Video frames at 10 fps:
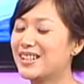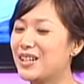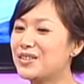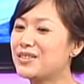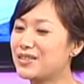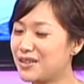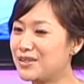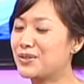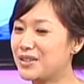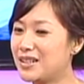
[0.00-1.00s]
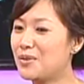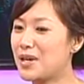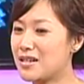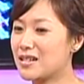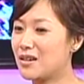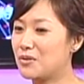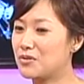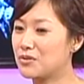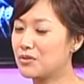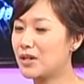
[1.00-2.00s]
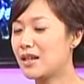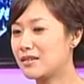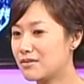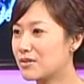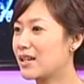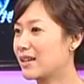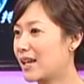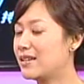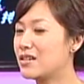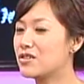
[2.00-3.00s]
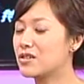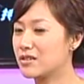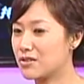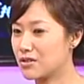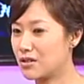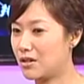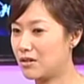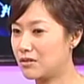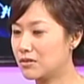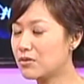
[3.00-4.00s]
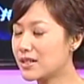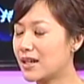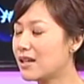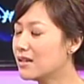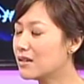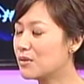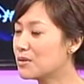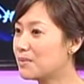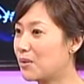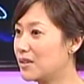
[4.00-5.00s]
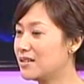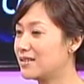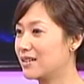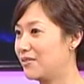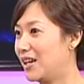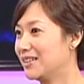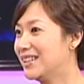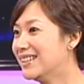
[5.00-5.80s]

然后但有一天晚上，我就突然就在看电视的时候，我就突然想，哎，我怎么把黄立行给忘了？